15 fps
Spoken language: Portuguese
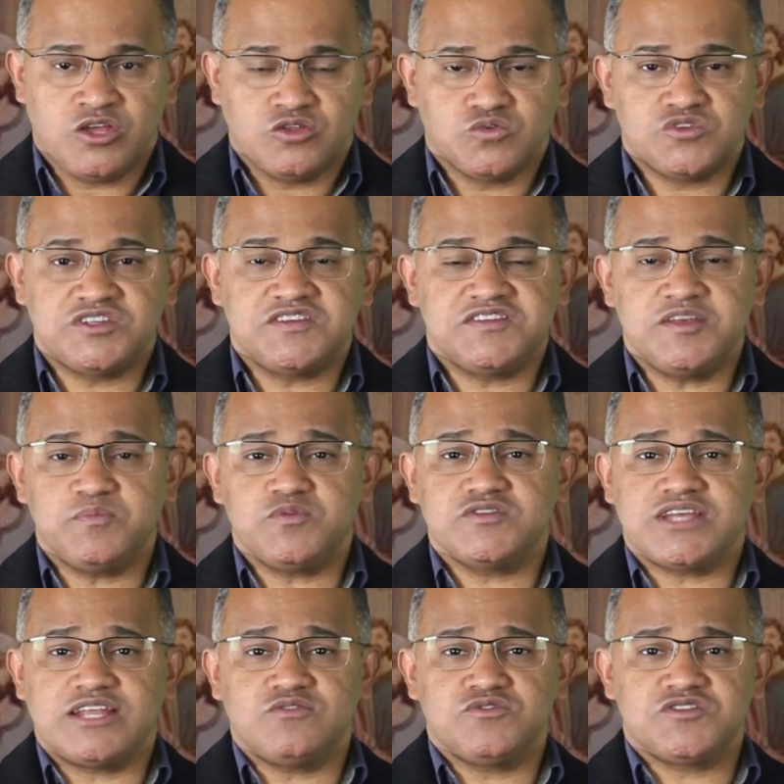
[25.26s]
Os discípulos
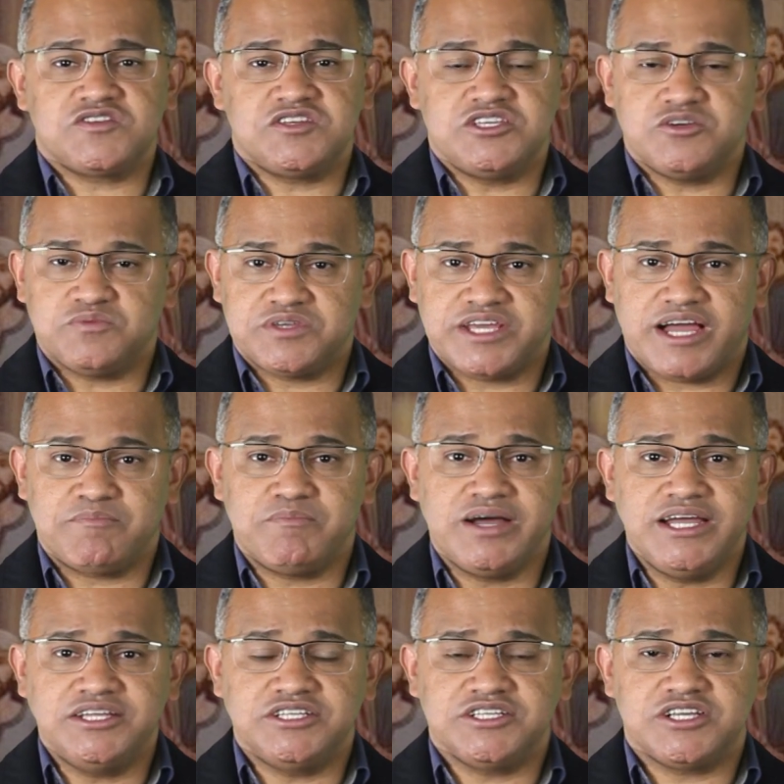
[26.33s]
anunciam que a
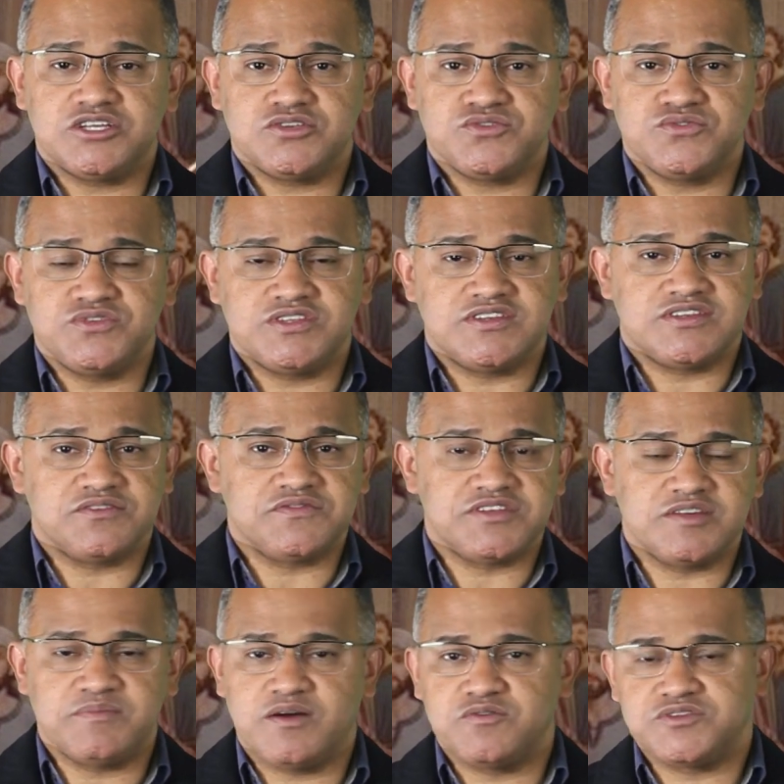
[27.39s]
mãe de Jesus e seus
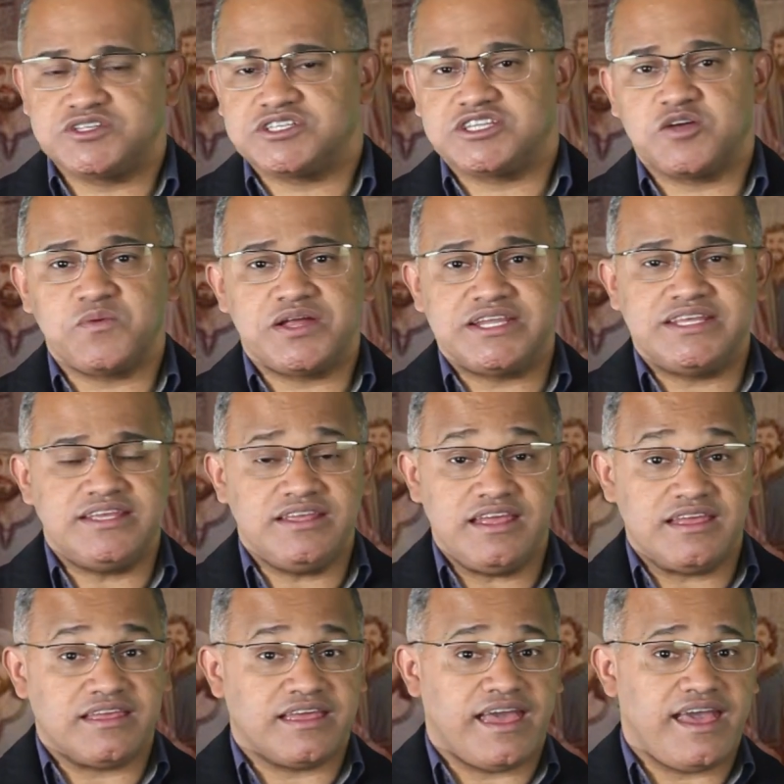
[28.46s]
irmãos estão ali e
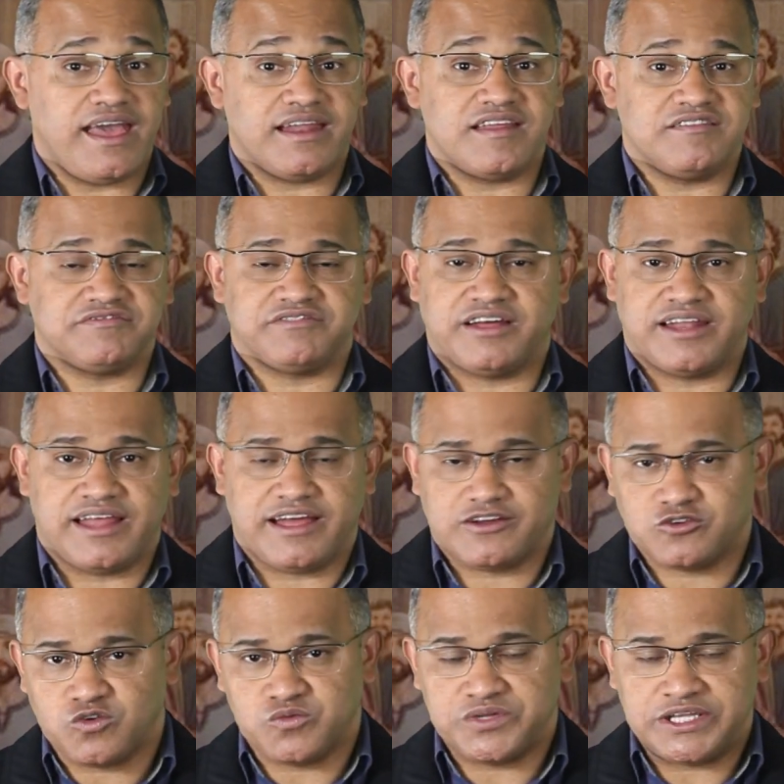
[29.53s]
querem falar
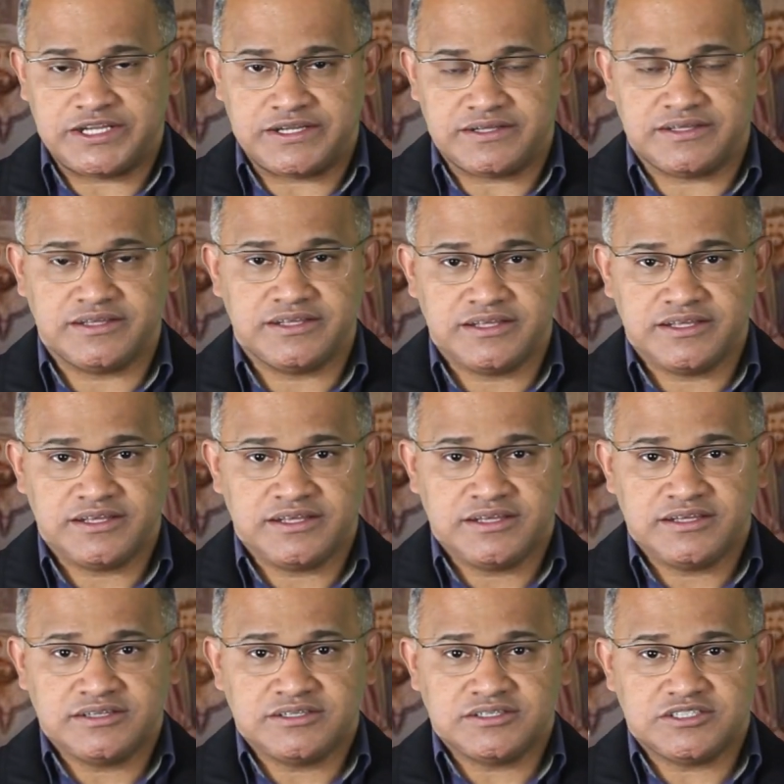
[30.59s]
com ele.
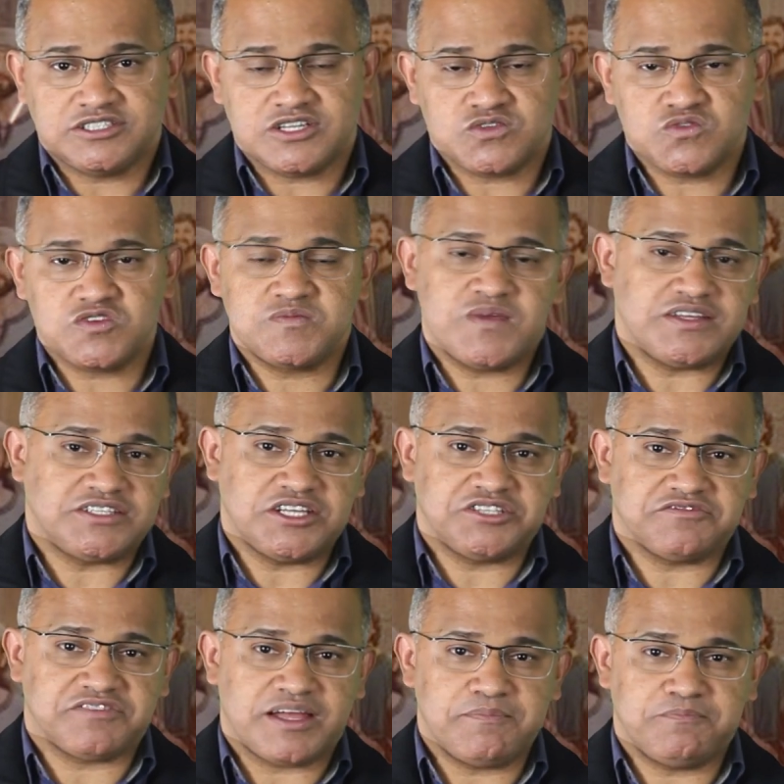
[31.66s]
Jesus, minha gente,
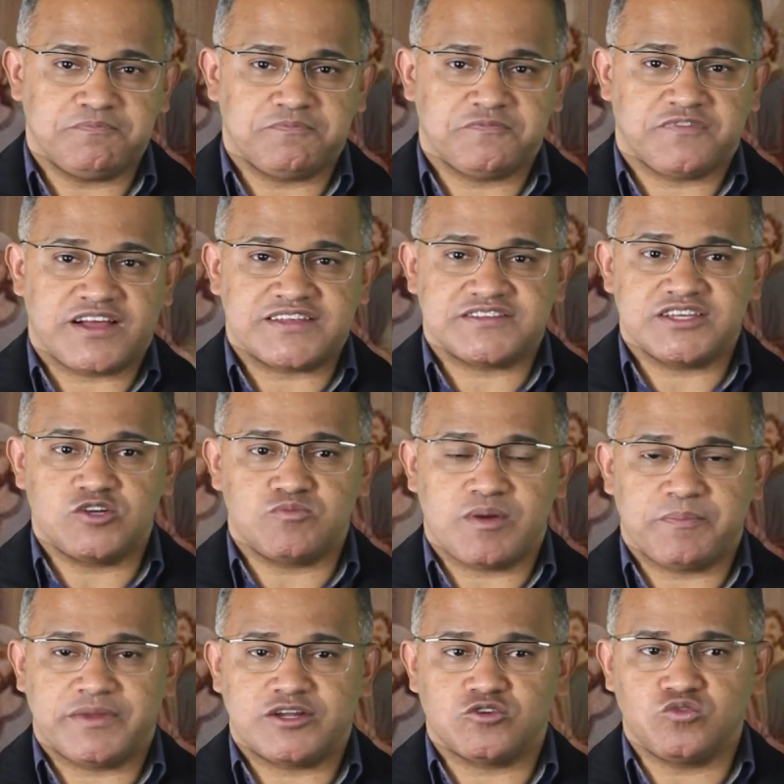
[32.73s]
vai fazer uma
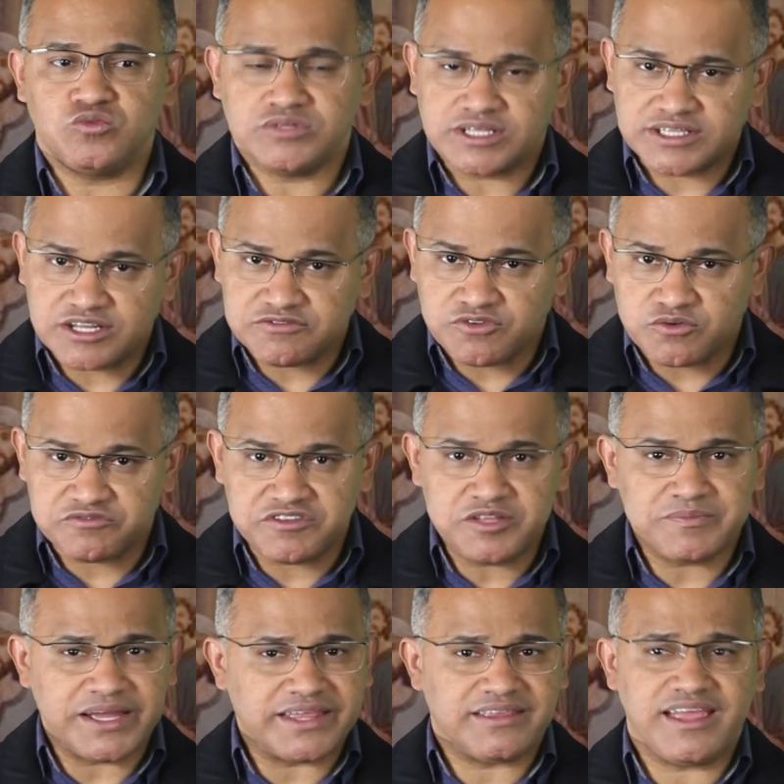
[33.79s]
pergunta
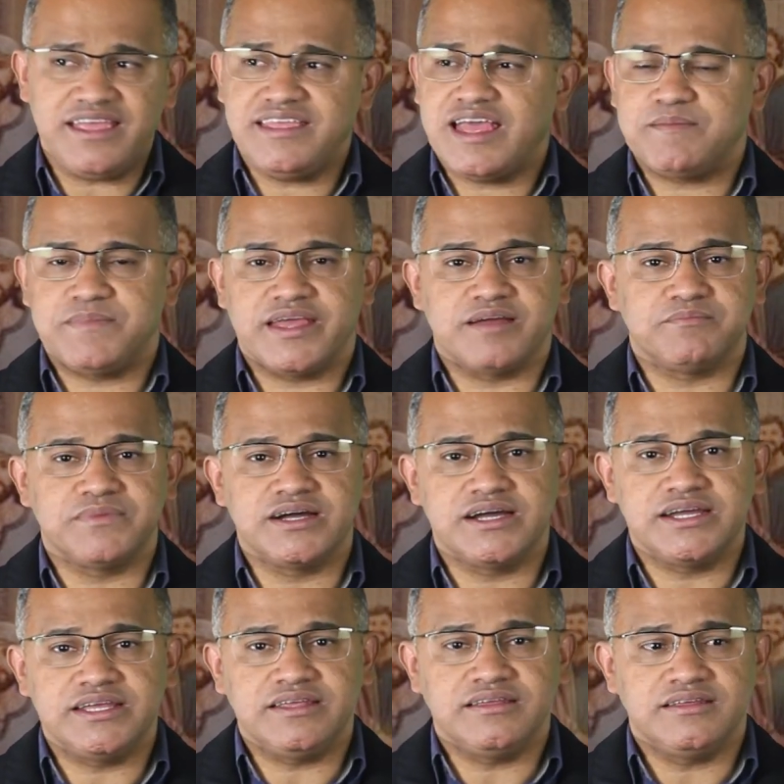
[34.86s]
devolvendo: mas quem é minha
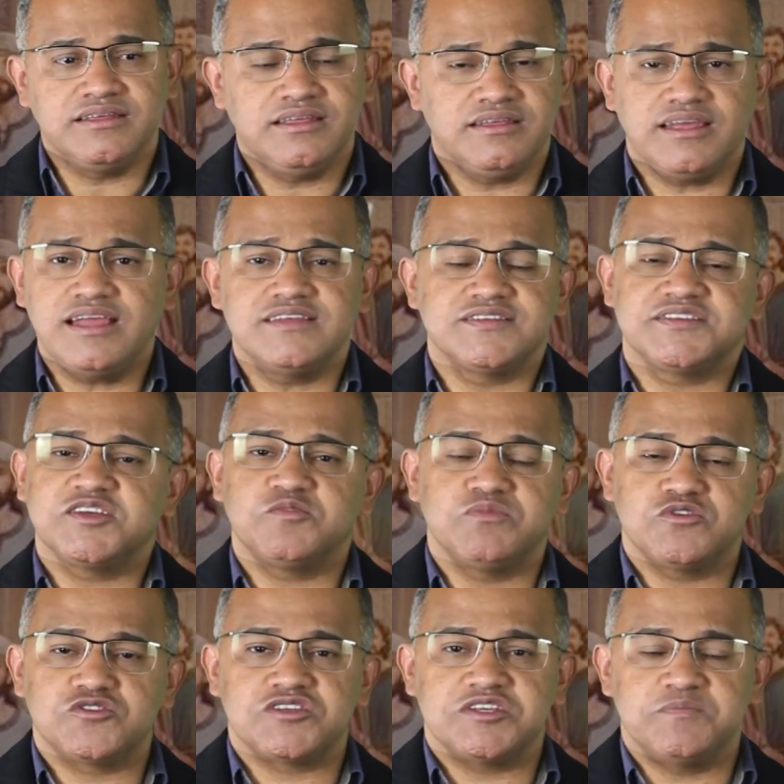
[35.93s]
mãe? Quem são
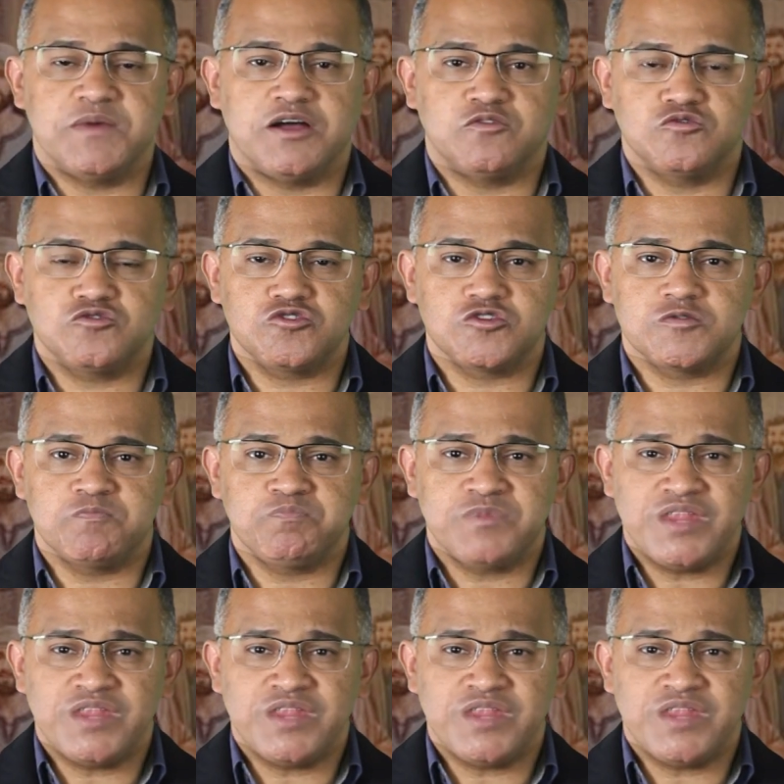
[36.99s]
meus irmãos?